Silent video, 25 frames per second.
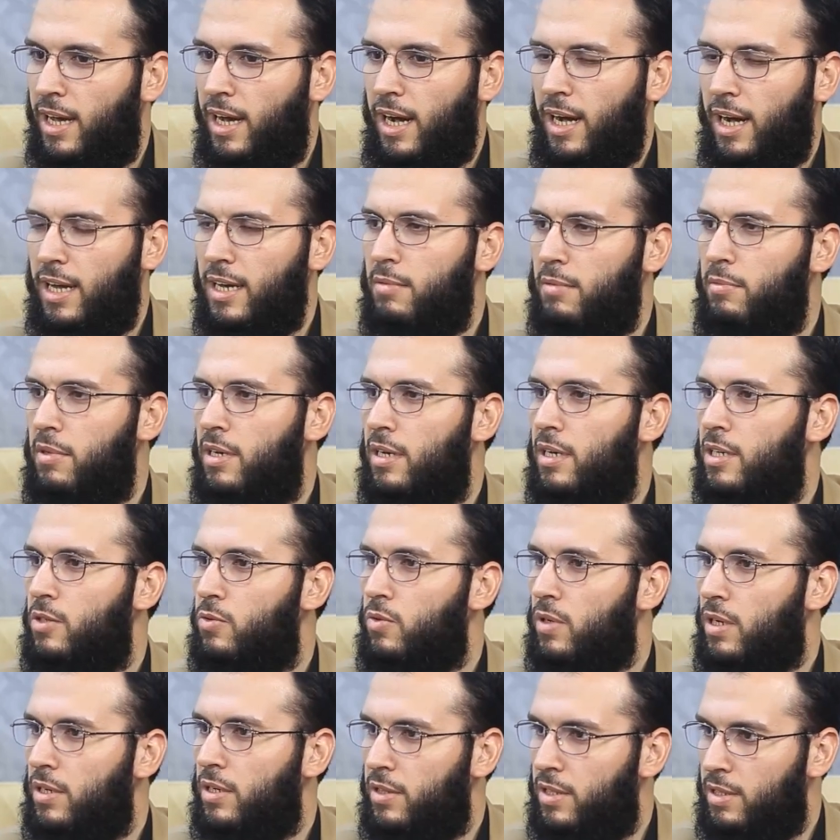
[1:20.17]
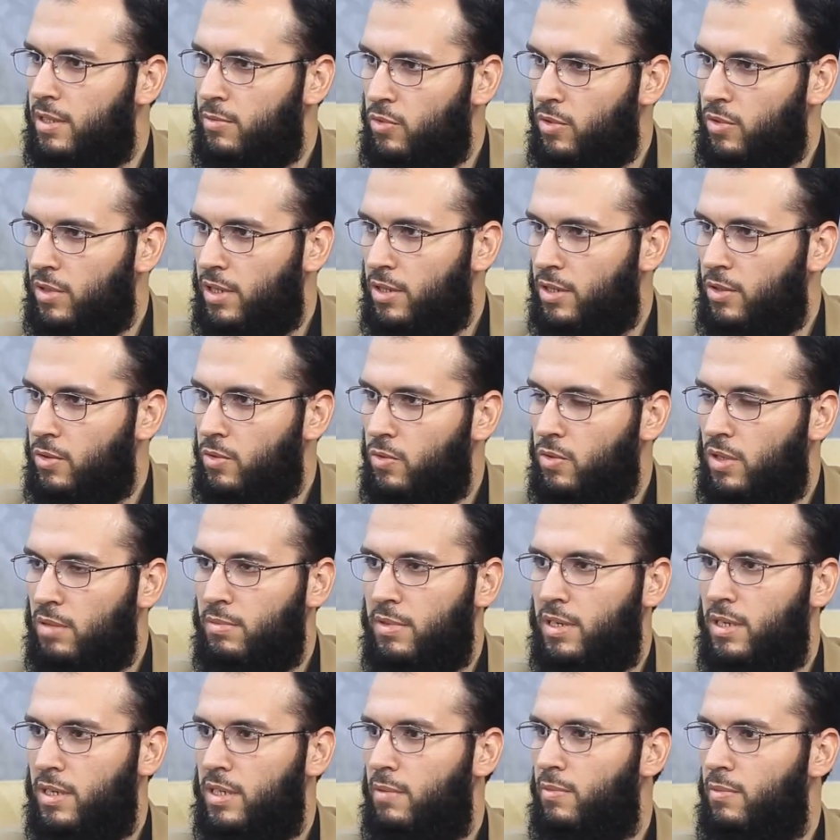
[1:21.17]
على ما يقدمونه
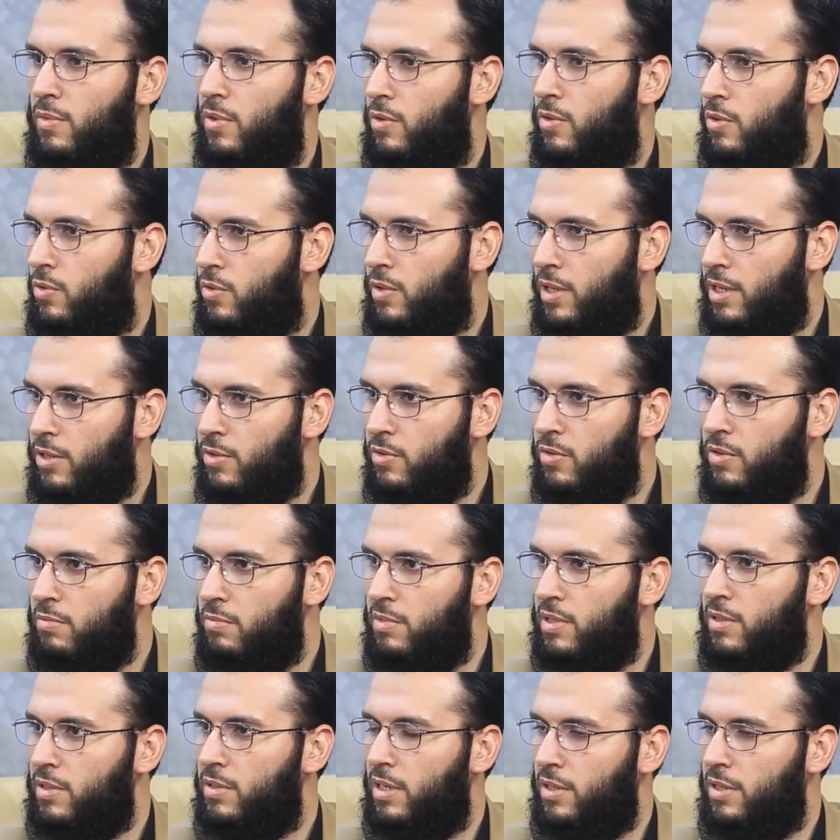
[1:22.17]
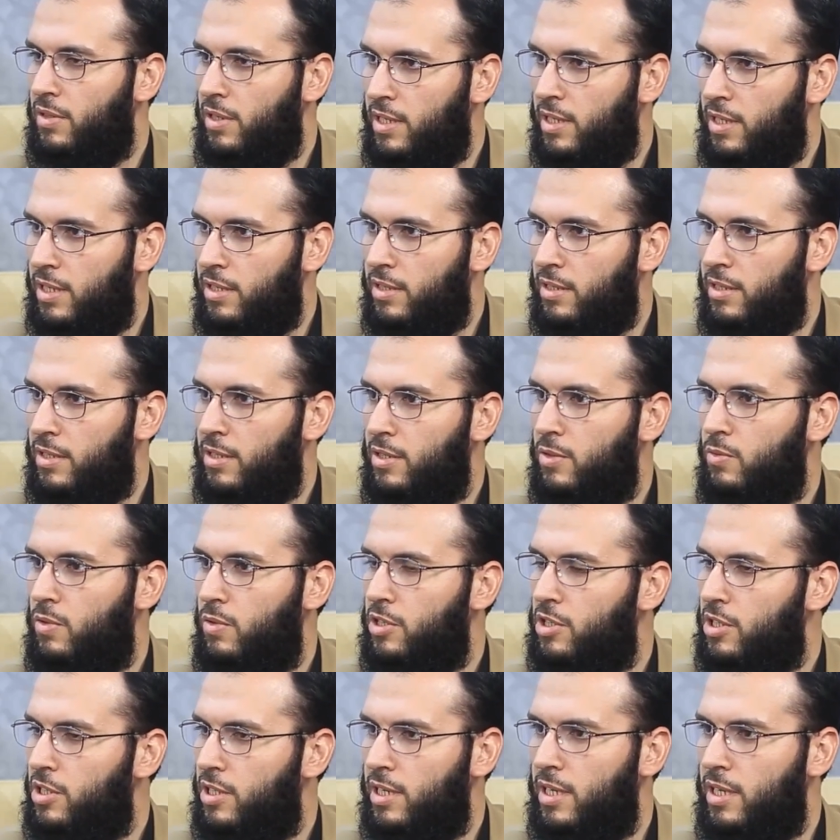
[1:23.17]
وما يبذلونه من تضحية
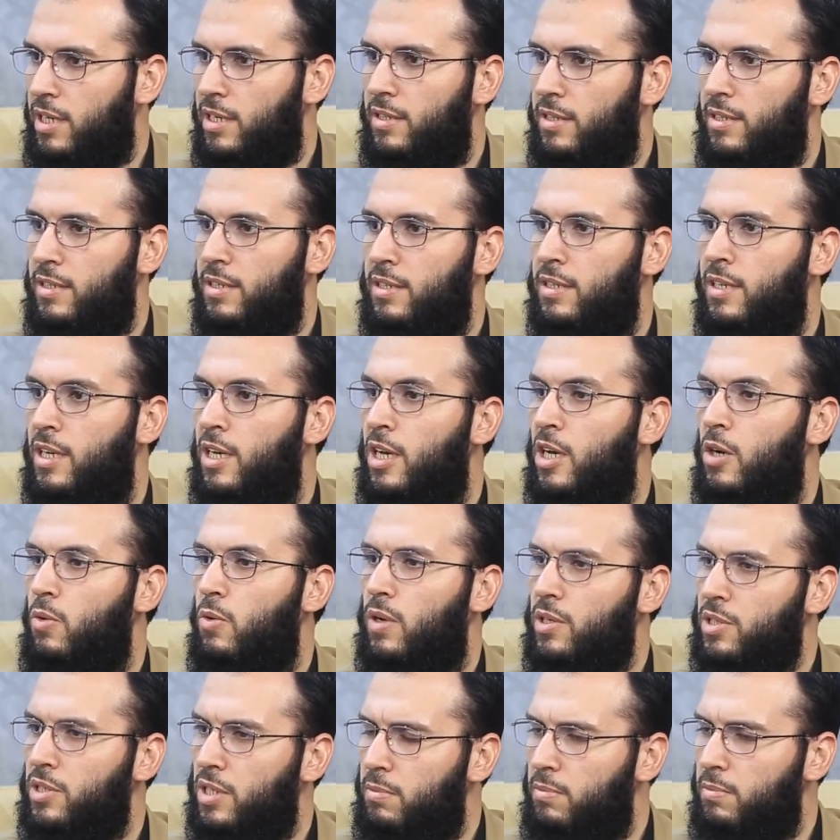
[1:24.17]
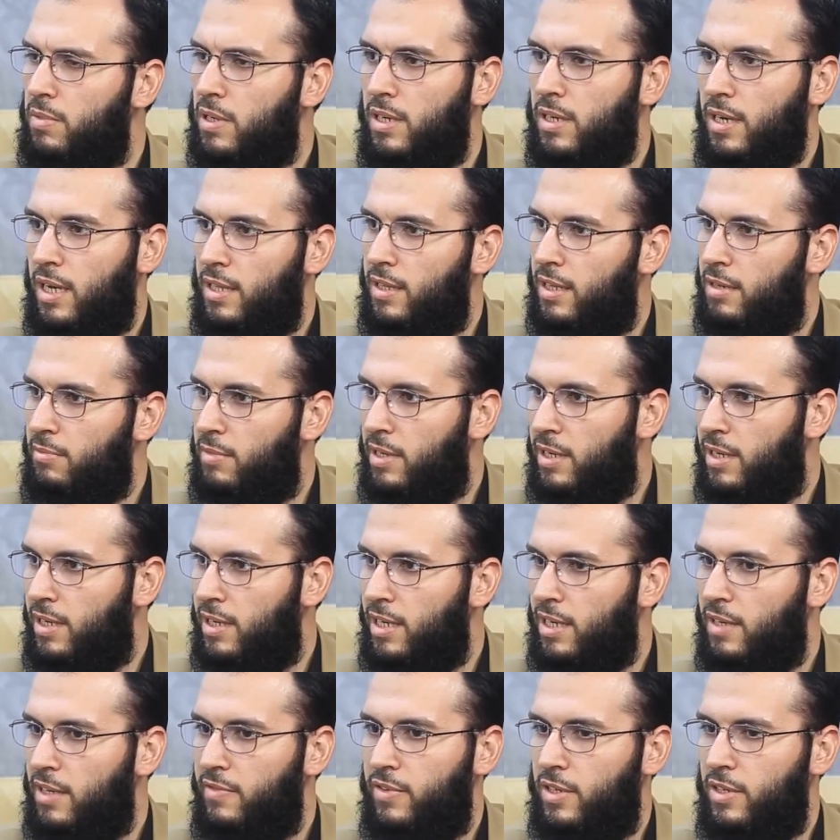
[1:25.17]
وجهاد وصبر على
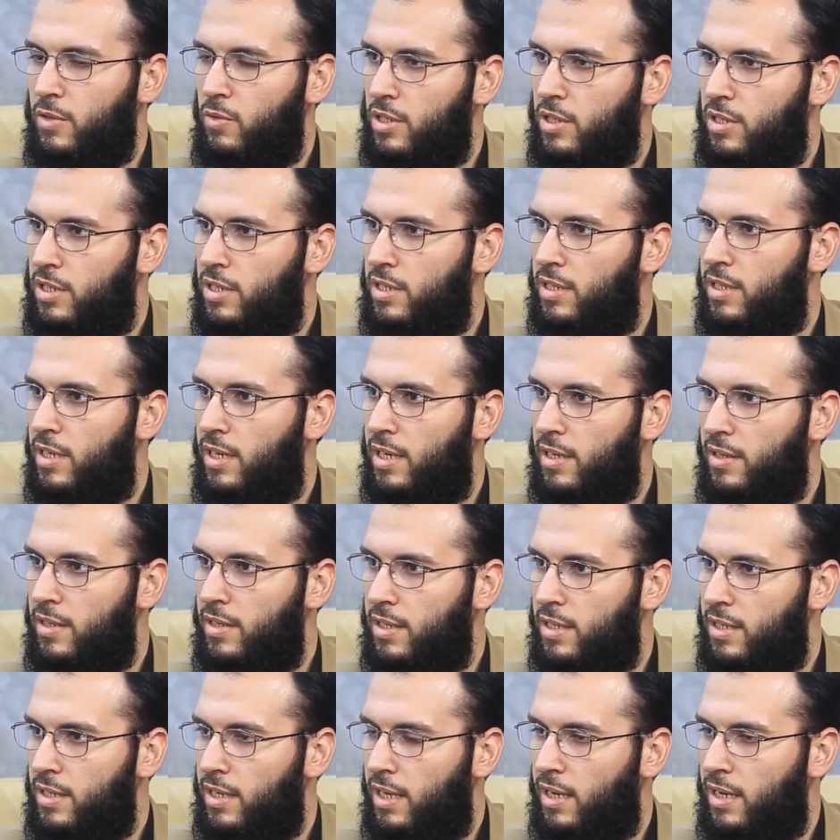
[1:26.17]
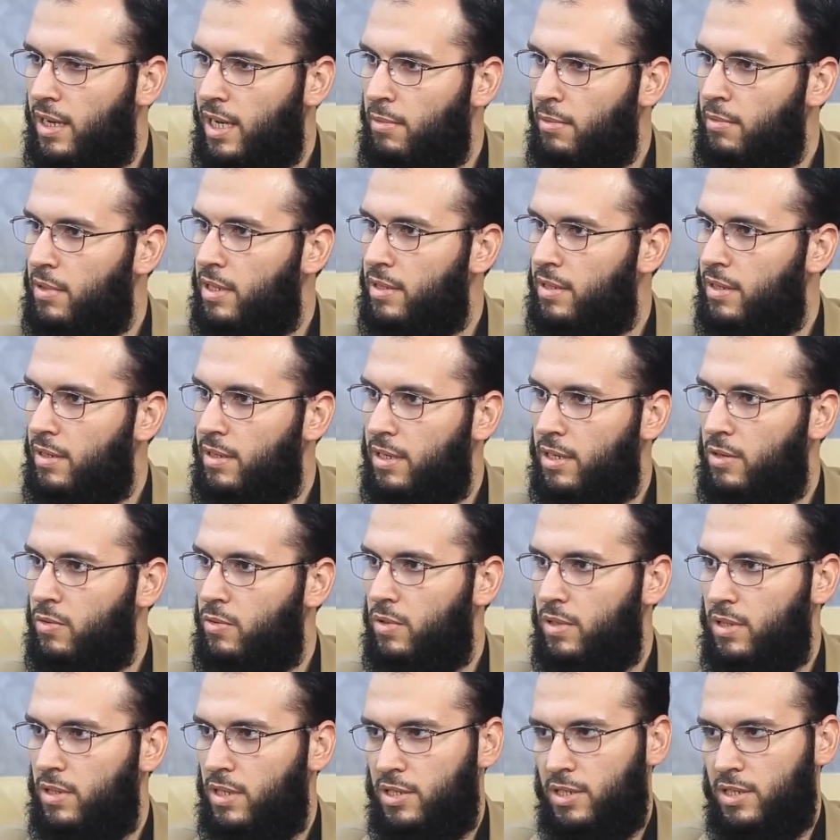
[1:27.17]
البلاء في وجه هذه الحملة
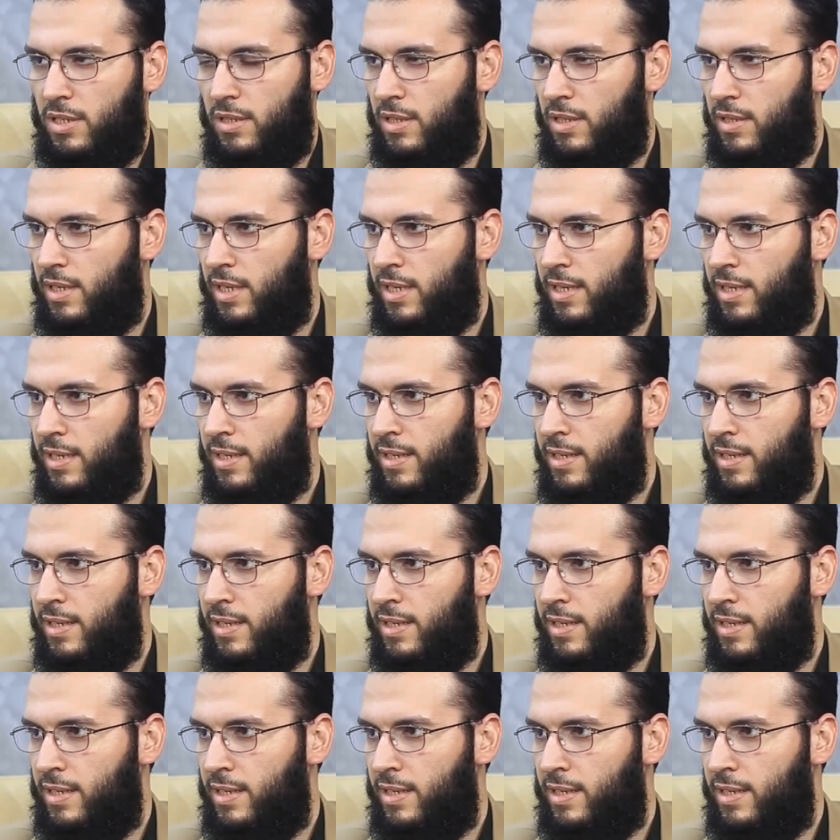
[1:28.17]
اليهودية الجديدة